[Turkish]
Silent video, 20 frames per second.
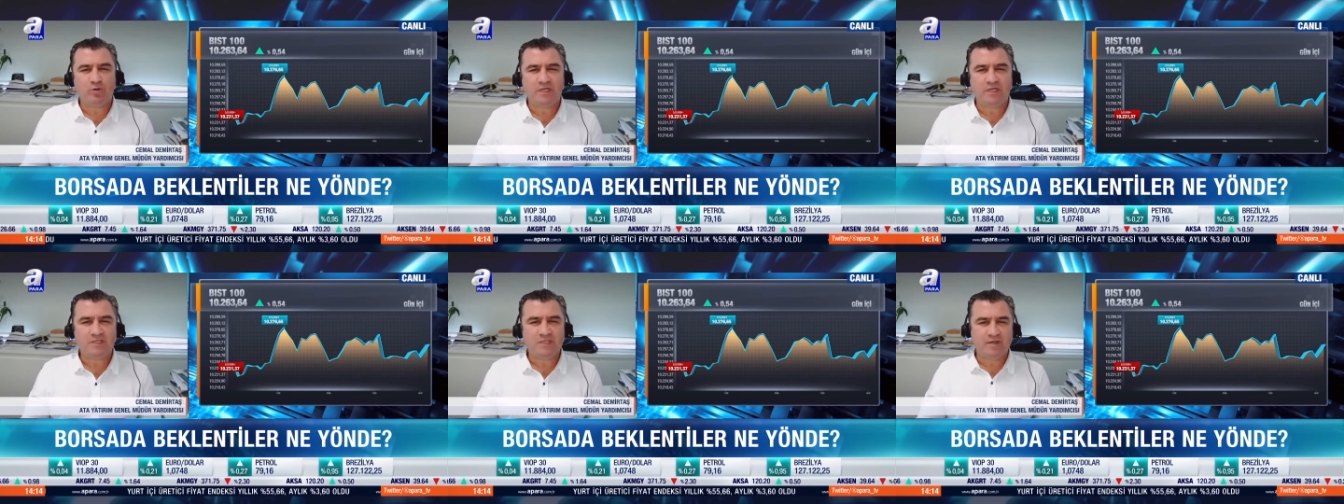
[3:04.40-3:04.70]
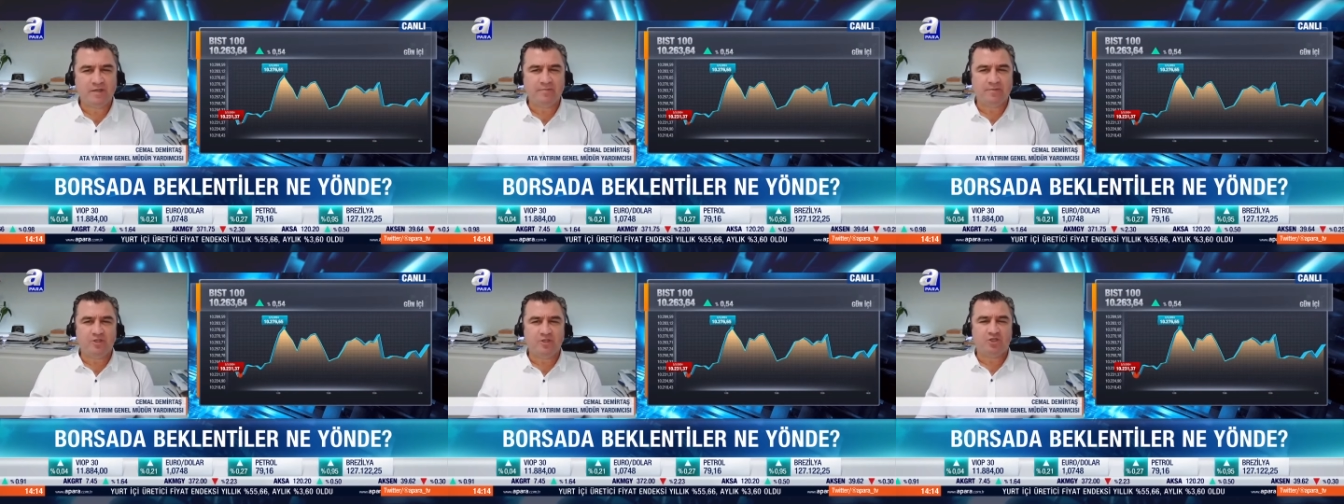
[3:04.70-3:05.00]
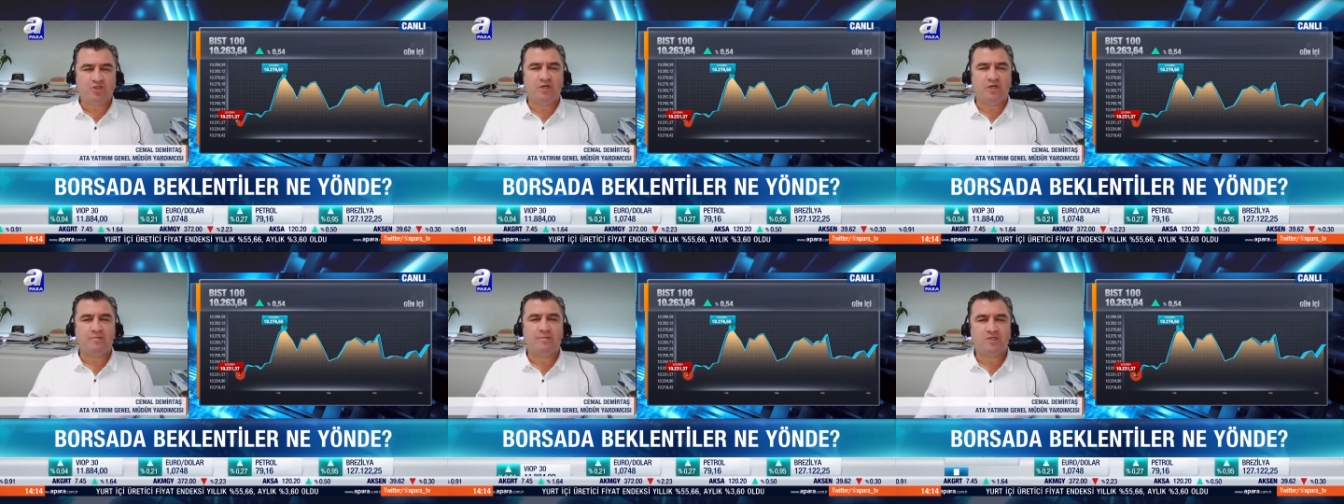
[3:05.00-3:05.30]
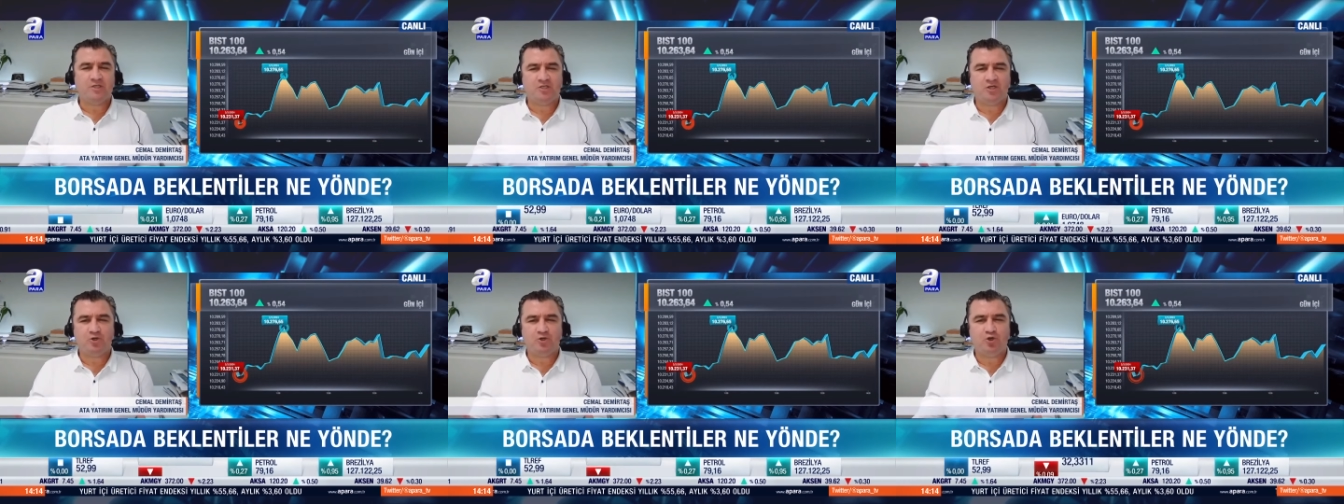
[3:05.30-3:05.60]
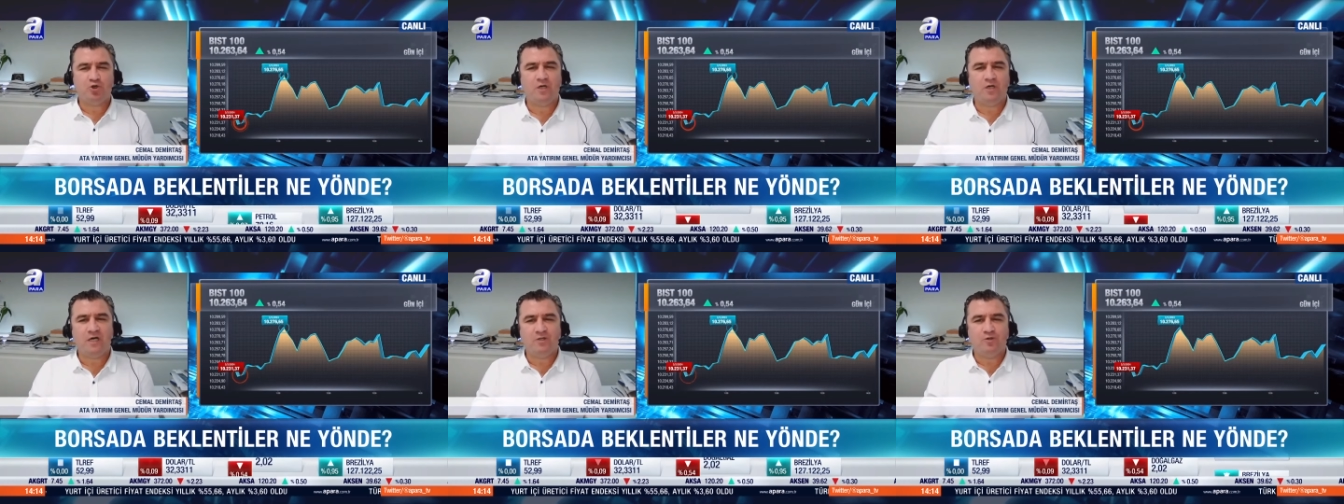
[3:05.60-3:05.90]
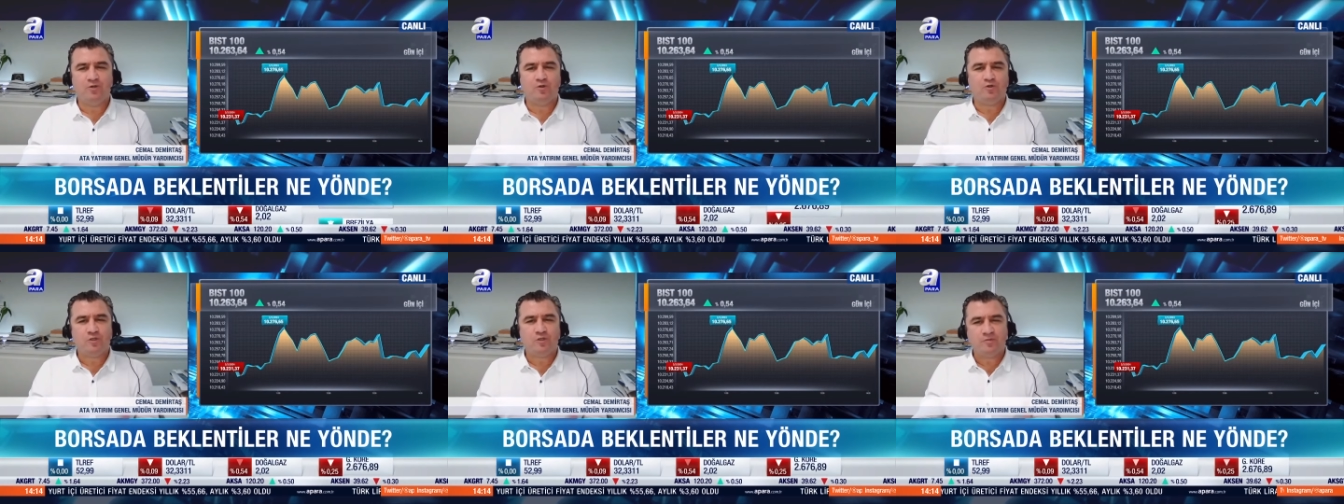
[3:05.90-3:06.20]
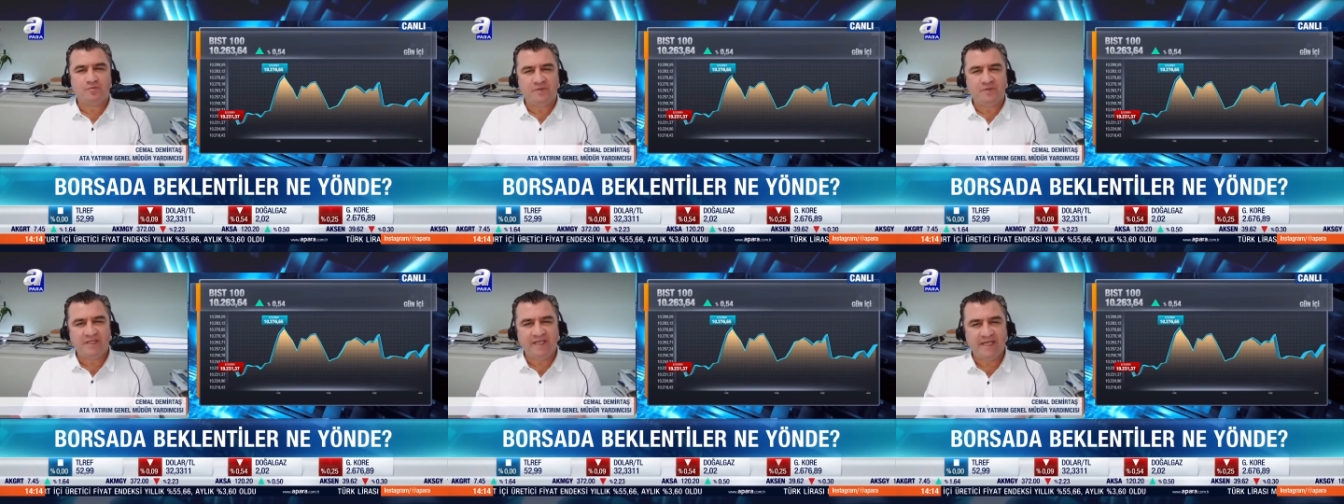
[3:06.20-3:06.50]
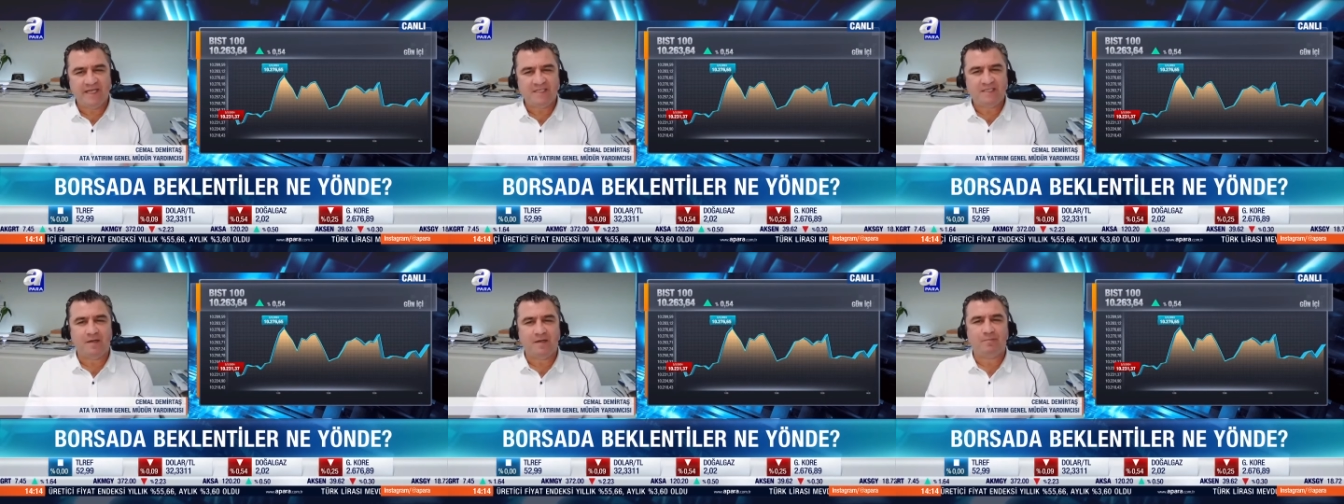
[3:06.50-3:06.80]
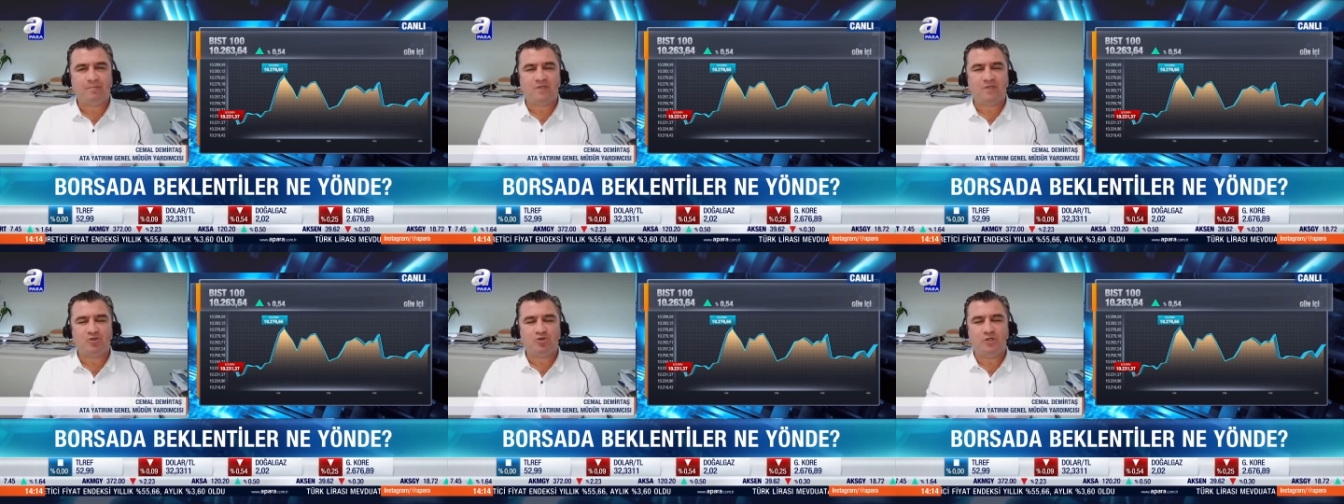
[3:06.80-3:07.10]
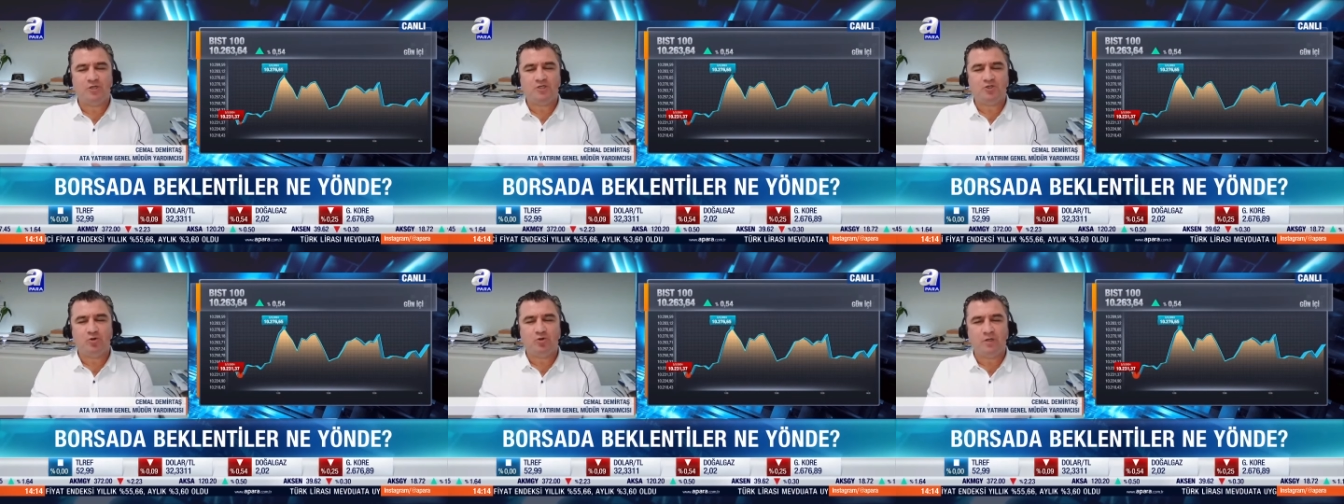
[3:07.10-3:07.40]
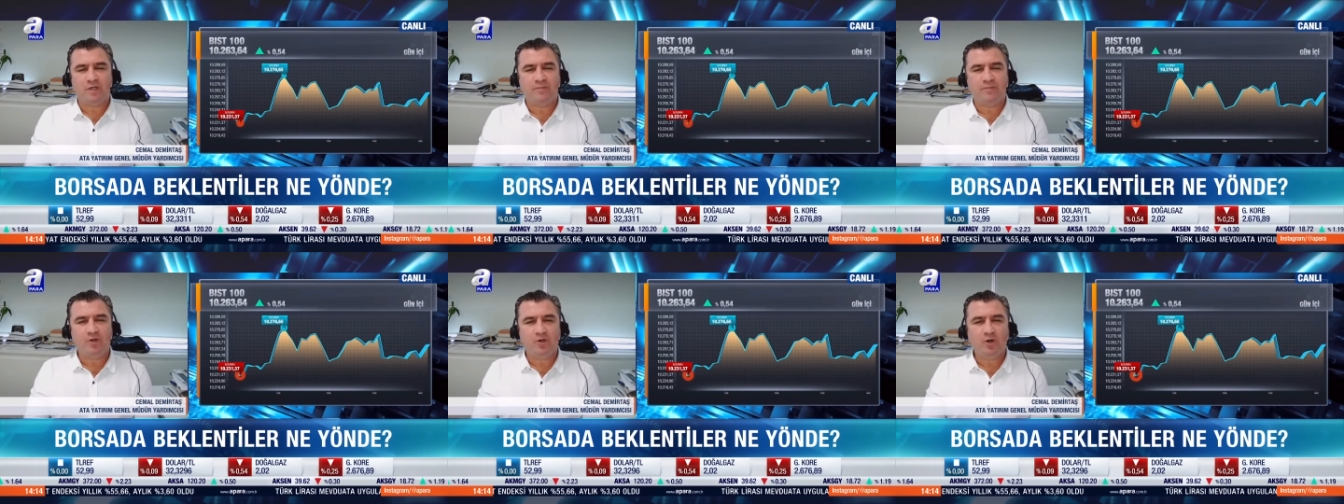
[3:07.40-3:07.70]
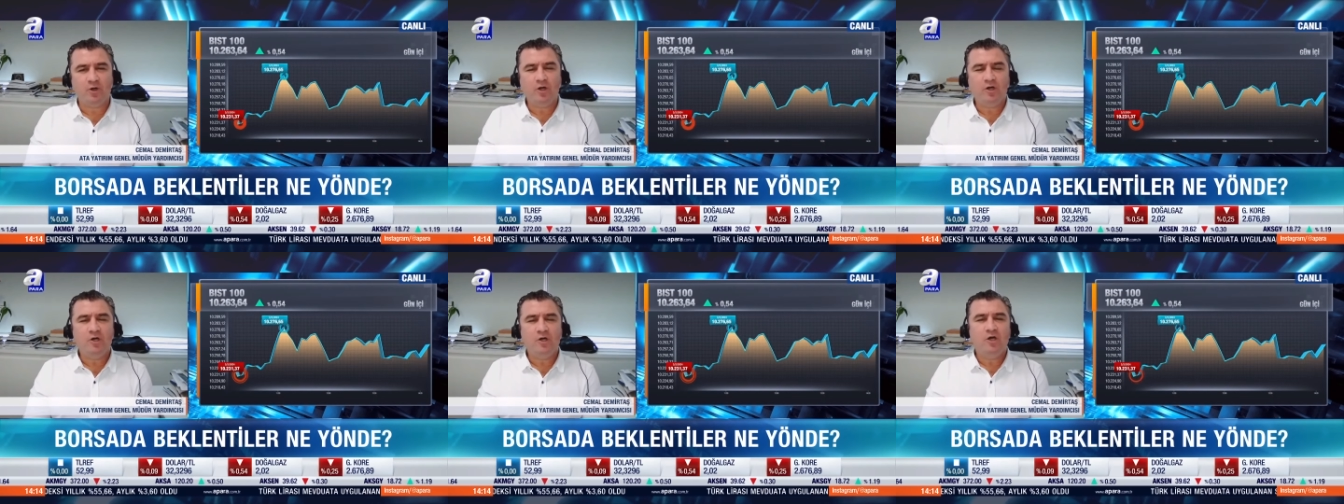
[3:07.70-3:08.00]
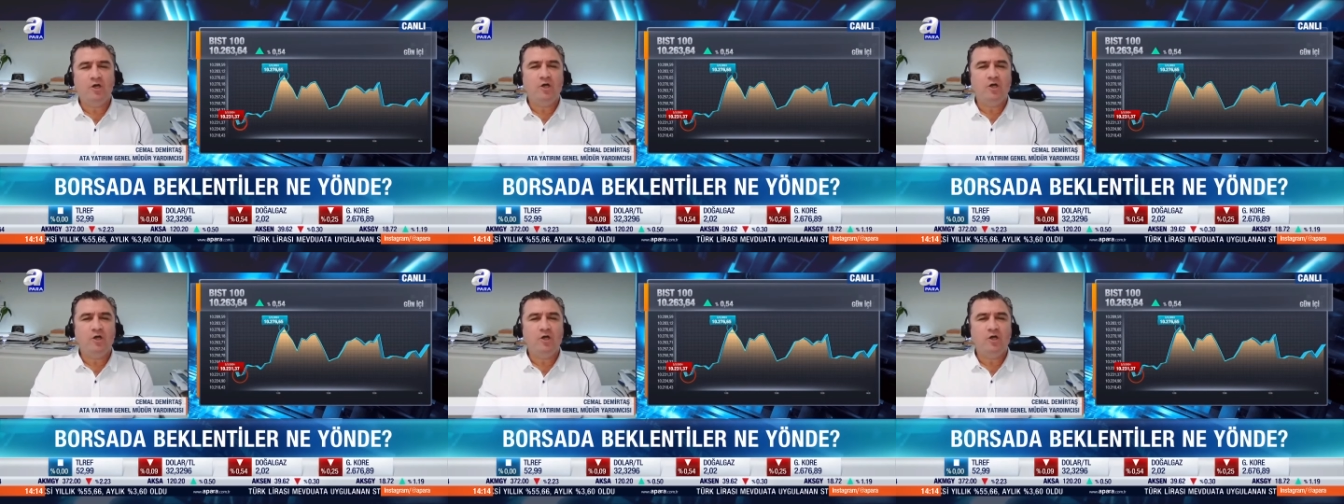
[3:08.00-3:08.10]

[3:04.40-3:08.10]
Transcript: süreci gibi düşünelim. Aşırı kilo alıyorsunuz bir diyet yapma süreci olabiliyor.